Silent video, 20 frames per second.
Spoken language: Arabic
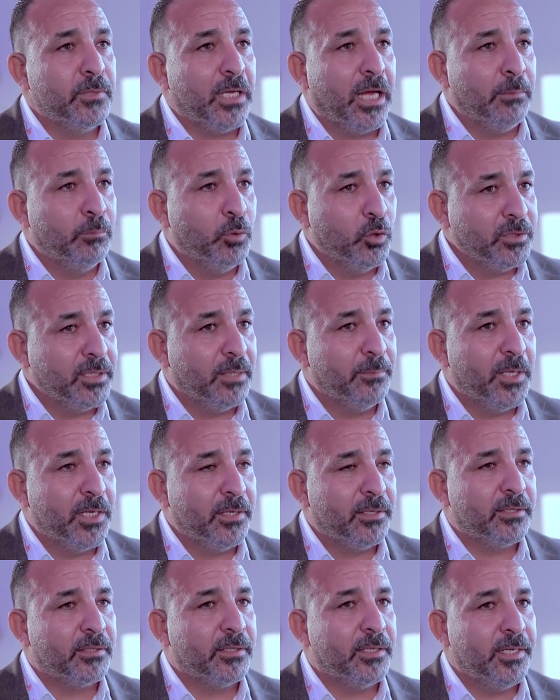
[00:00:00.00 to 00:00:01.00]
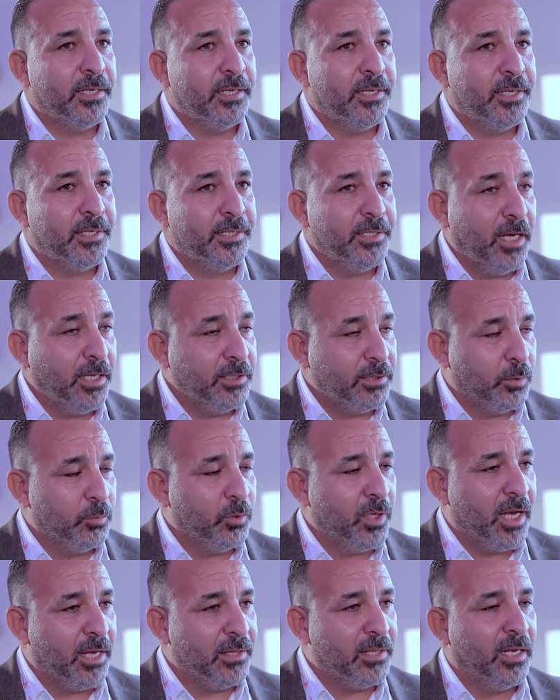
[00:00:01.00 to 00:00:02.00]
المؤتمر آه،
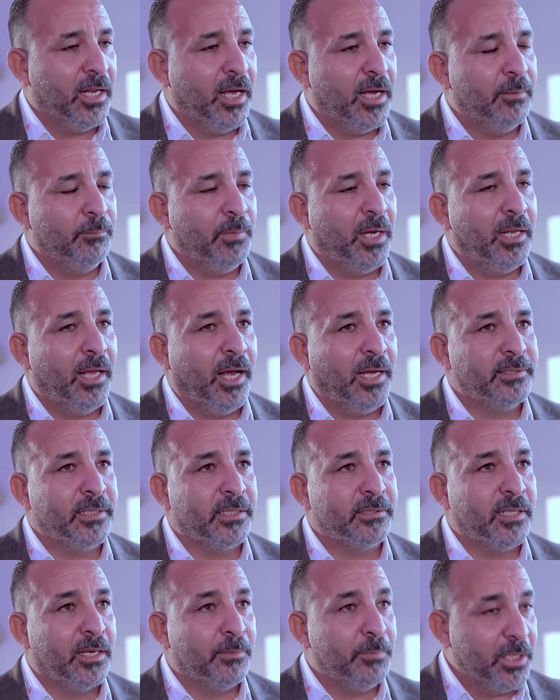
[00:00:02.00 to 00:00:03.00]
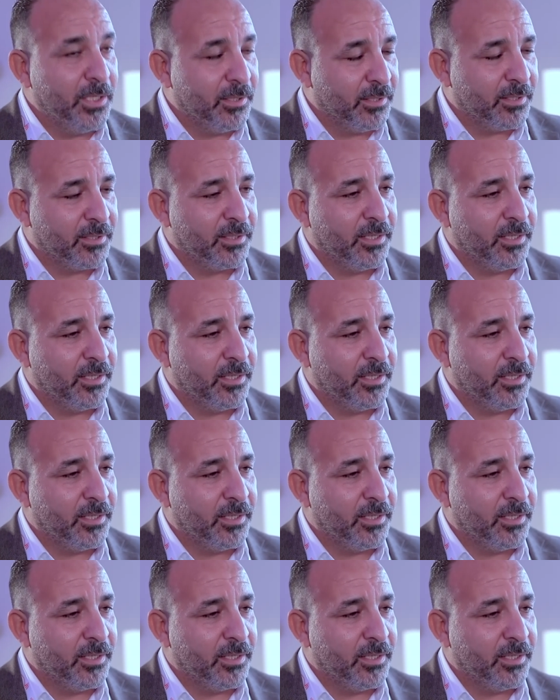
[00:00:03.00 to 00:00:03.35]
يحتوي هذا العام على عدد كبير